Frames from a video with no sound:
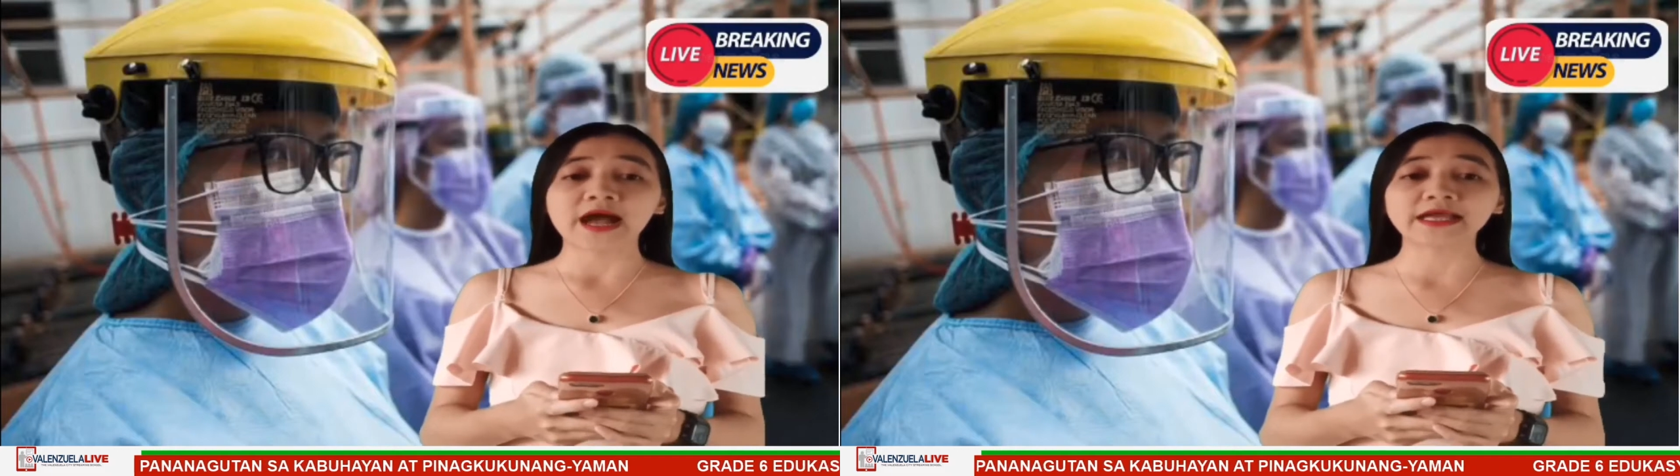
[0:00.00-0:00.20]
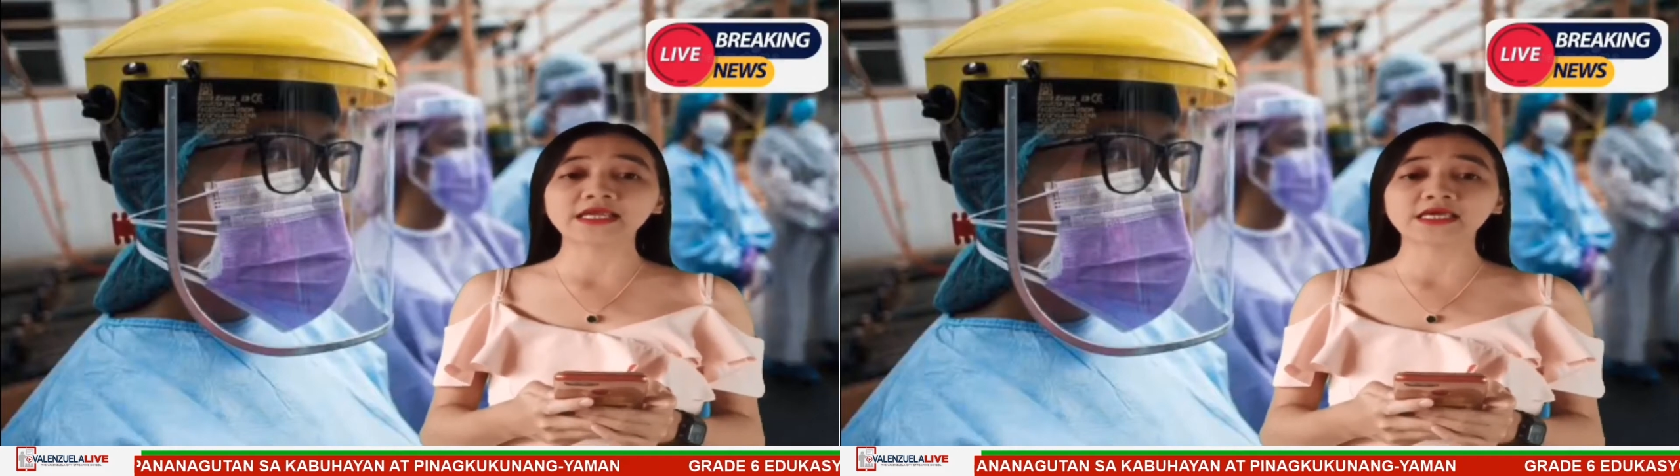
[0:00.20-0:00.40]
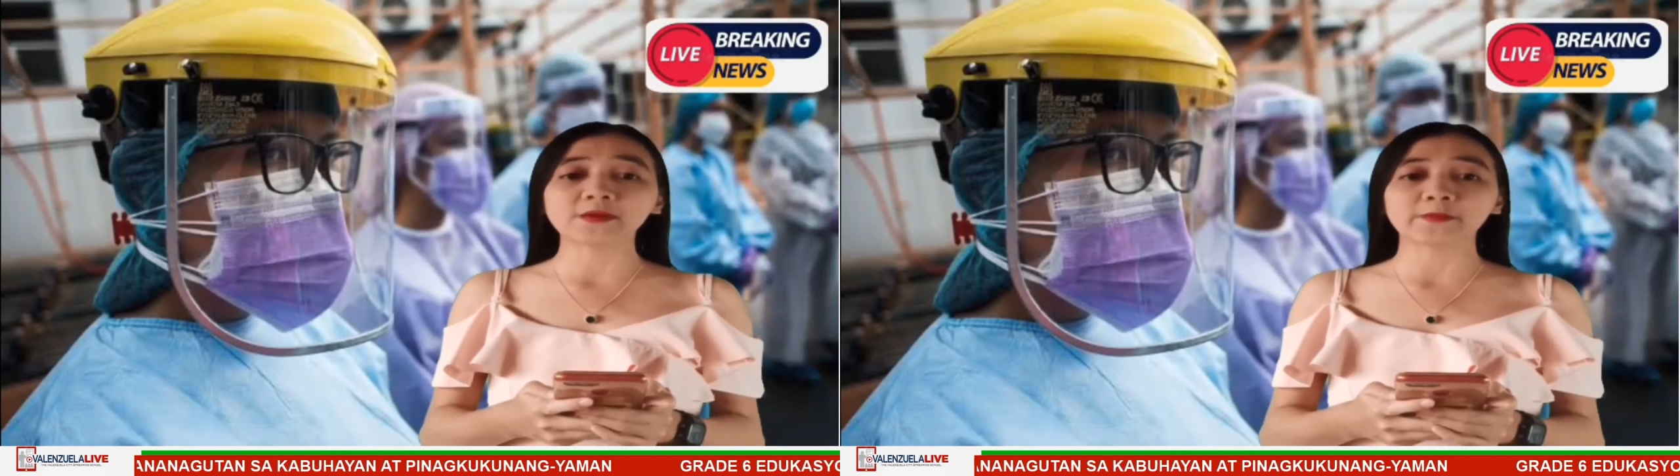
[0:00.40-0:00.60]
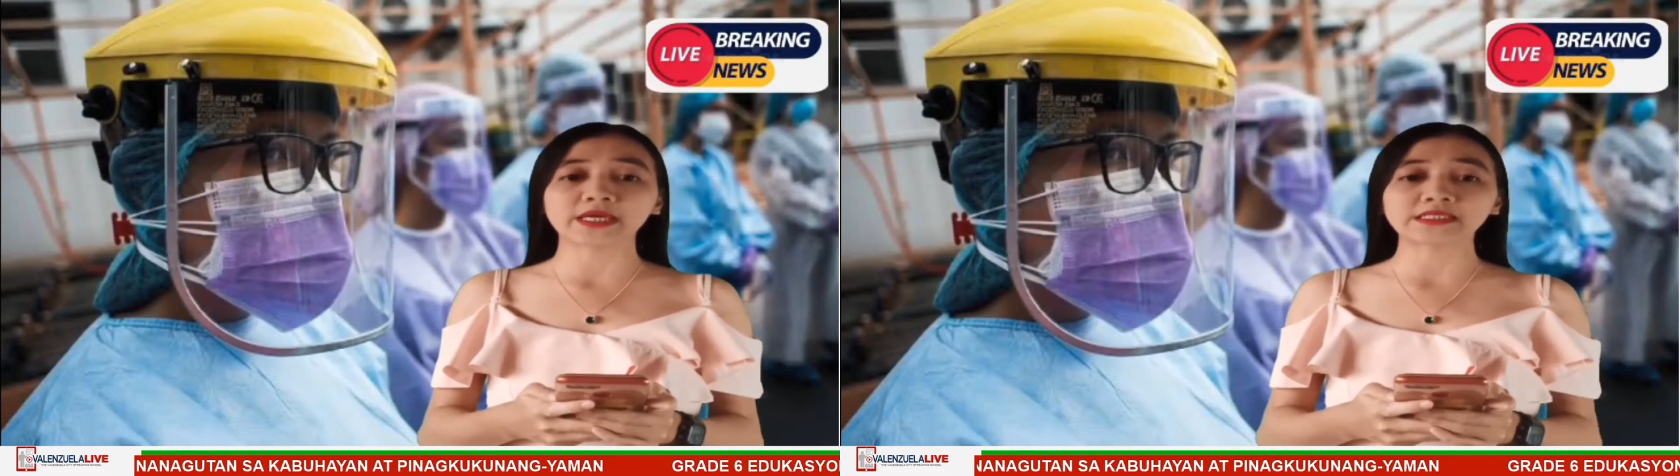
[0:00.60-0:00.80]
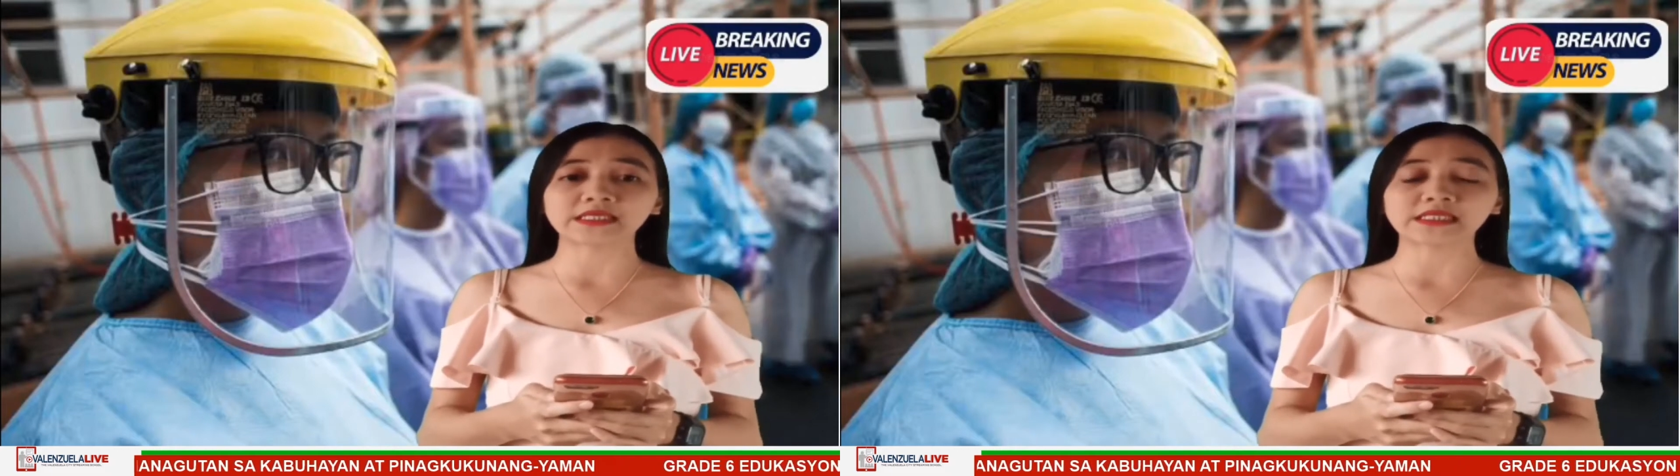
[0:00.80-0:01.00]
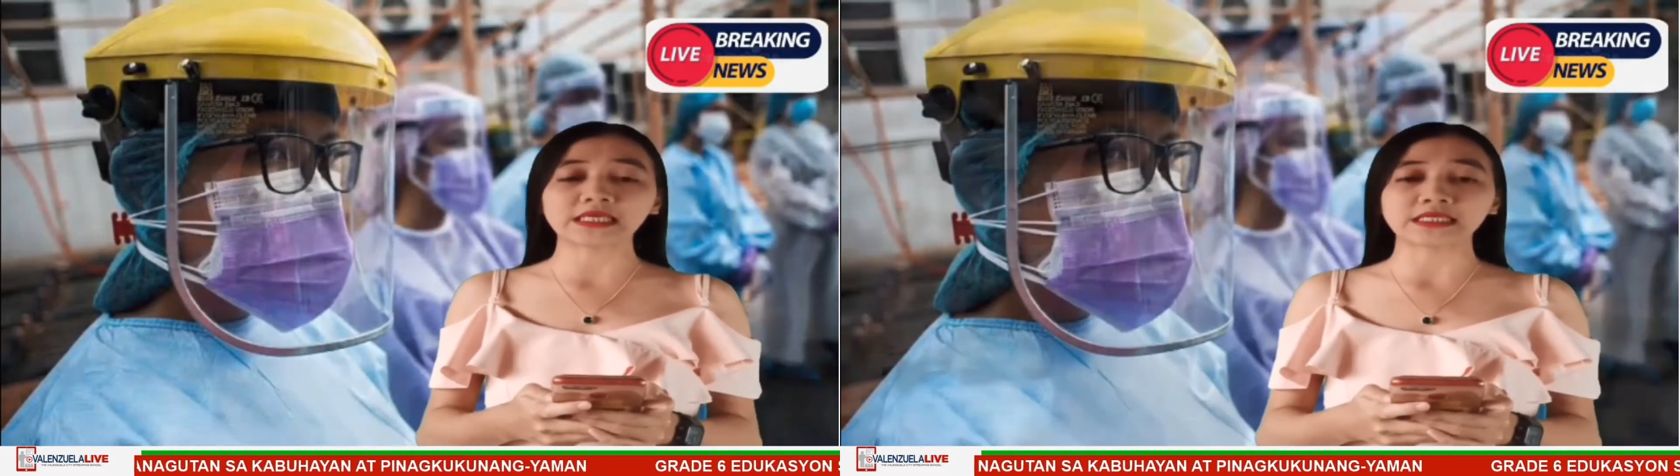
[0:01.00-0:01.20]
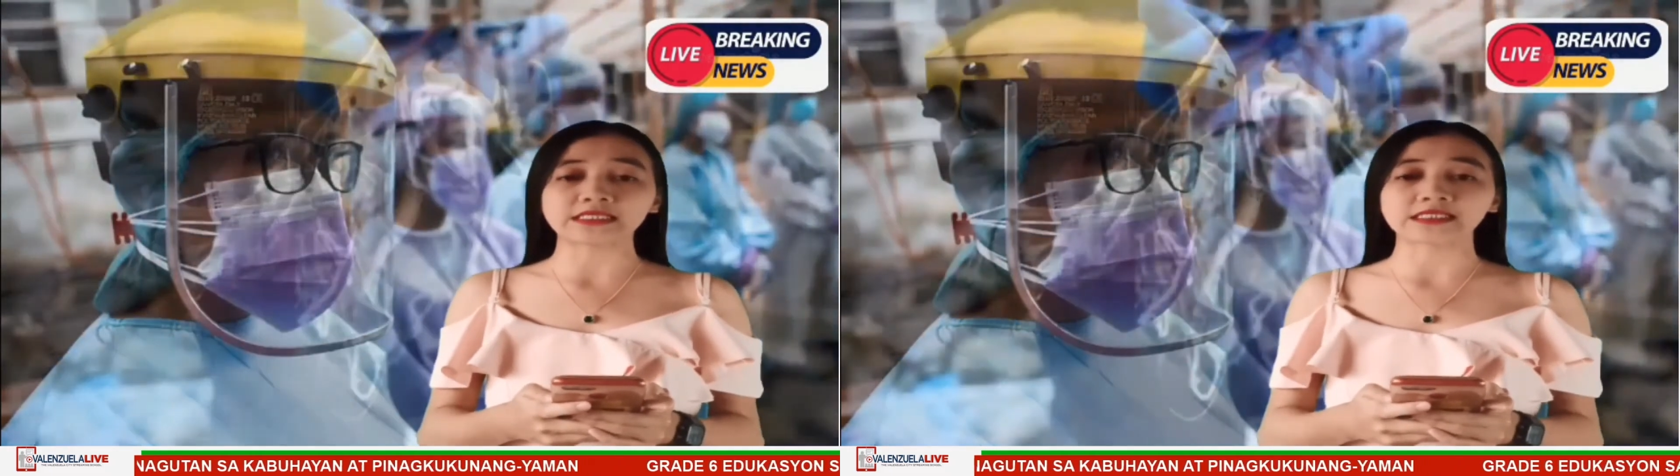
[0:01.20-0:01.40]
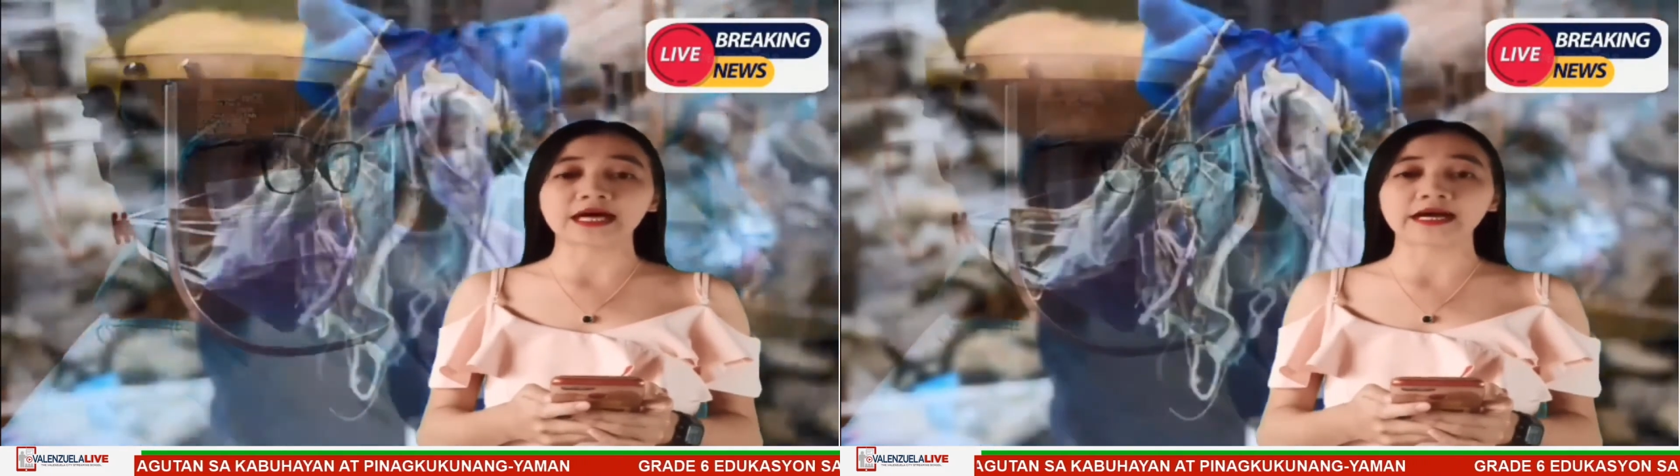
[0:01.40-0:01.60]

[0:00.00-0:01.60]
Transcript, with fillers: ay naging basic needs